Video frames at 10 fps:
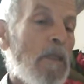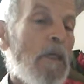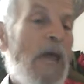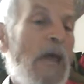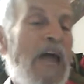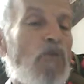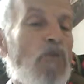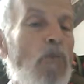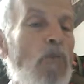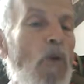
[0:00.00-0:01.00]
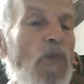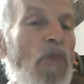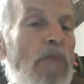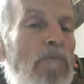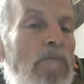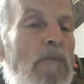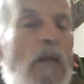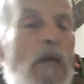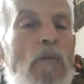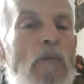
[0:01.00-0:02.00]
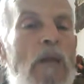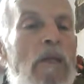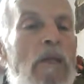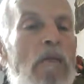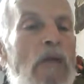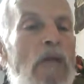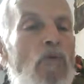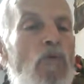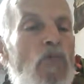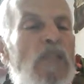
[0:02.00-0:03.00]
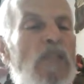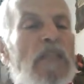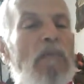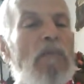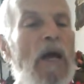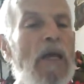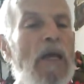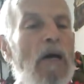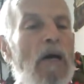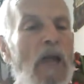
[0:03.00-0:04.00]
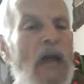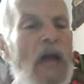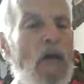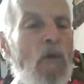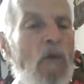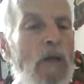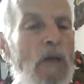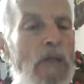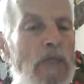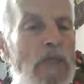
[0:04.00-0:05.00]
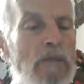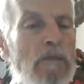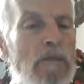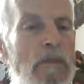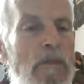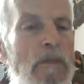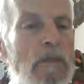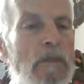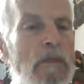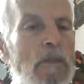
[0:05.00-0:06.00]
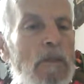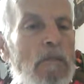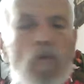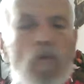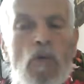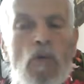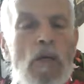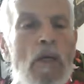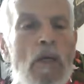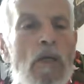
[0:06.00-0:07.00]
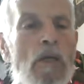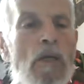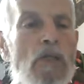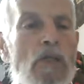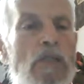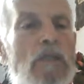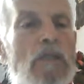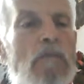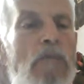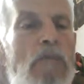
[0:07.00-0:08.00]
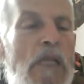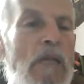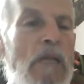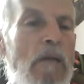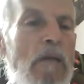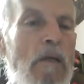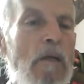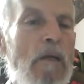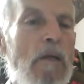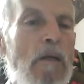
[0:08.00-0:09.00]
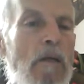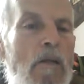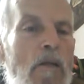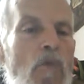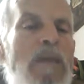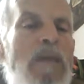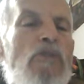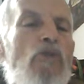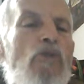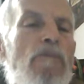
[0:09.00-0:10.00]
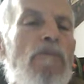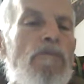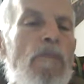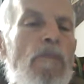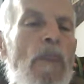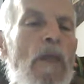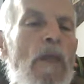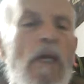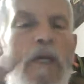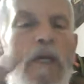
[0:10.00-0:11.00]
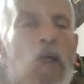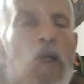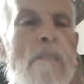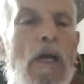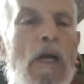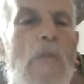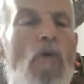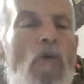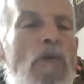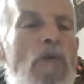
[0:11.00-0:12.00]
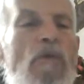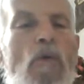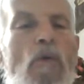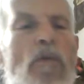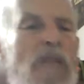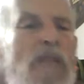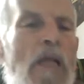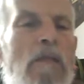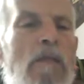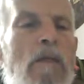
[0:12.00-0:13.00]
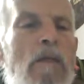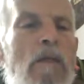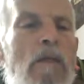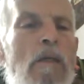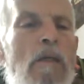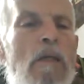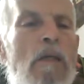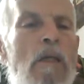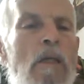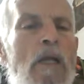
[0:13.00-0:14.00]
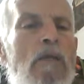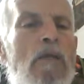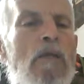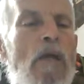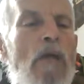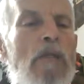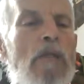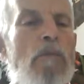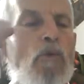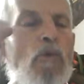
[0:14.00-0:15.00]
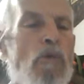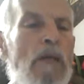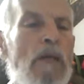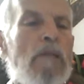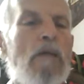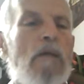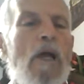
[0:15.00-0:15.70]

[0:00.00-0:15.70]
لا حاجته بأنثى لأنه ما عندوش جنس كما احنا الله يخلق الأجناس من كل جنس مثلين ذا ماتش يعني ذكر أنثى في كل المجالات الإلكترونات بروتونات